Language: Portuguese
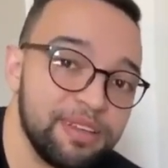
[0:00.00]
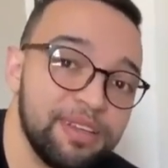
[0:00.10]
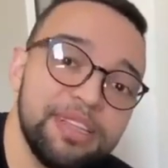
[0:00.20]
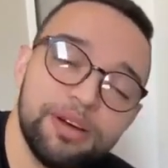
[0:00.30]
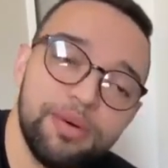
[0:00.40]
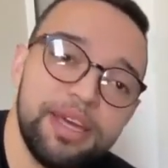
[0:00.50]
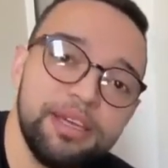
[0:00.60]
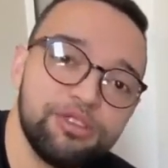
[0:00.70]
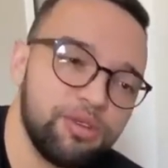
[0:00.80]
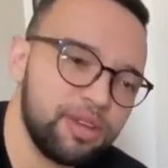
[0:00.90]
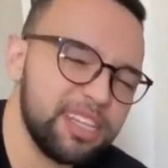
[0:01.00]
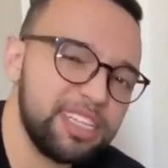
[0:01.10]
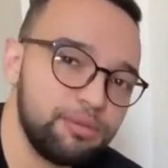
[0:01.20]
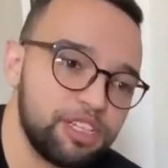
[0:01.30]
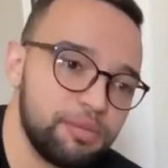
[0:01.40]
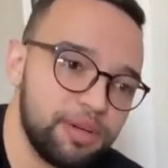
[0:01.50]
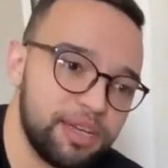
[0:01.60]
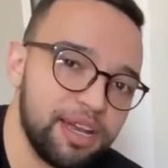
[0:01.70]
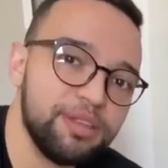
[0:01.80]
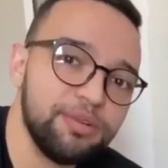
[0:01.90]
Então é isso, coloquei essa música porque ela
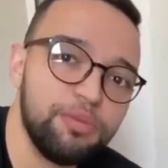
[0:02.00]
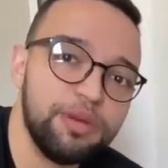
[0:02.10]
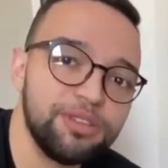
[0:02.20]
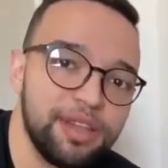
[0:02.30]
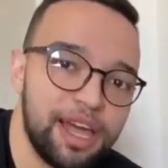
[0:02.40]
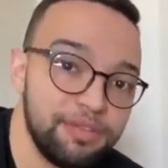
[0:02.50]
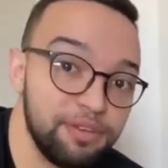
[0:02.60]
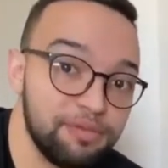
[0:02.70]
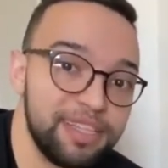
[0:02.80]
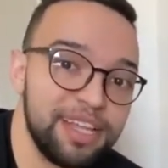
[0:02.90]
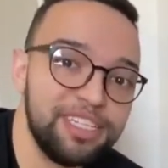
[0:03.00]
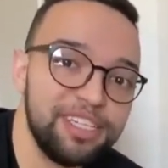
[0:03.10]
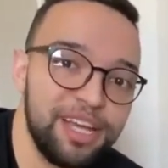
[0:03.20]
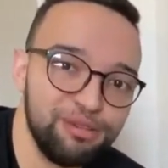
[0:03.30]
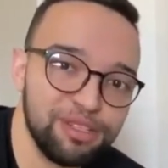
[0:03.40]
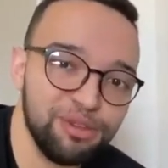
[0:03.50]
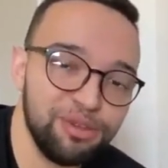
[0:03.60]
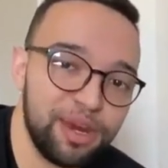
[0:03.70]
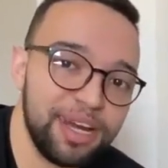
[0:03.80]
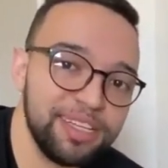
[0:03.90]
tem um começo leve, não vai dar direitos
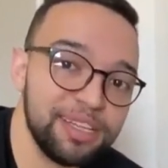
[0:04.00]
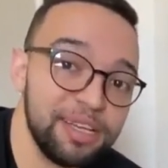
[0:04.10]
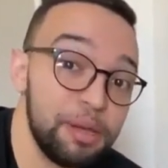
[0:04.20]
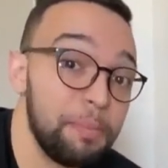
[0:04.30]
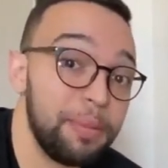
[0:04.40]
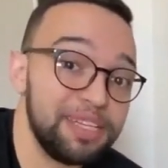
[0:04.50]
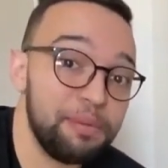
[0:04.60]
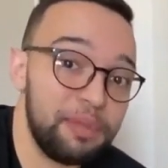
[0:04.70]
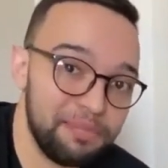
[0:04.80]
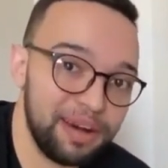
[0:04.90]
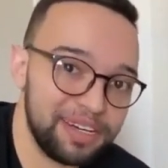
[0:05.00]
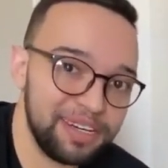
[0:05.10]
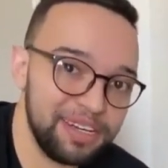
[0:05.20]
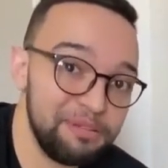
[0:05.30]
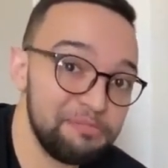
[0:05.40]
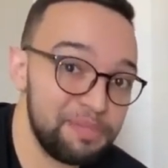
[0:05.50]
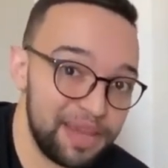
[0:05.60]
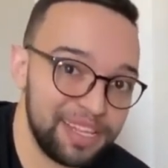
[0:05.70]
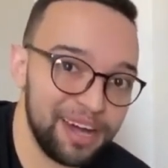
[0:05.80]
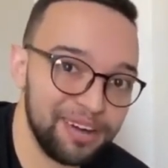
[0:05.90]
autorais, mas é bem bacana, bem
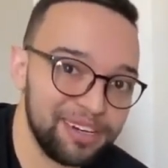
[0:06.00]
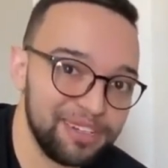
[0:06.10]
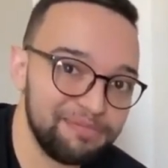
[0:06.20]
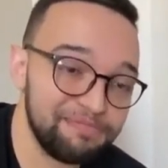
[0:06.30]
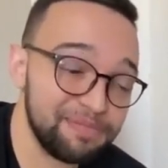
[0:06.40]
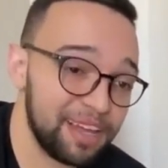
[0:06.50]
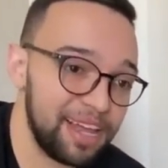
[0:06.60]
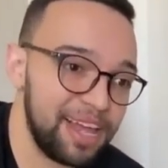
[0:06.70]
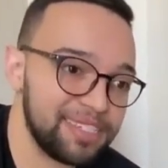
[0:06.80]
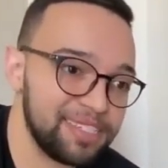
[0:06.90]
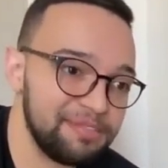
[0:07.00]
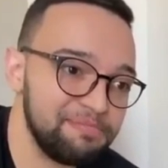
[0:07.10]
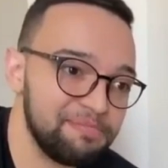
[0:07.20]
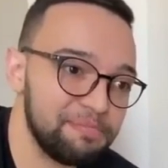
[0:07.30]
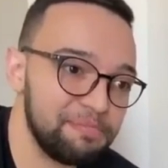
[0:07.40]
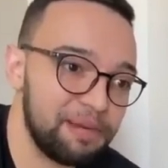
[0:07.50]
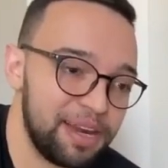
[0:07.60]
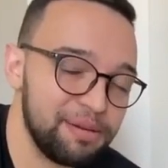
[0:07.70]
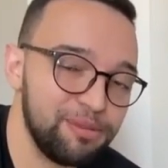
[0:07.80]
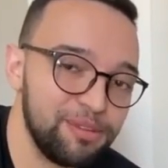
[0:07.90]
da hora. Alexa, pare a
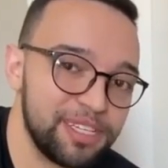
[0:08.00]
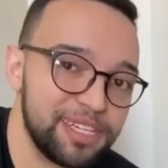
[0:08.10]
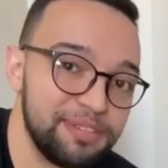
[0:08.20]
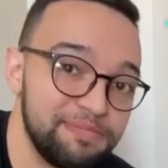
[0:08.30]
música.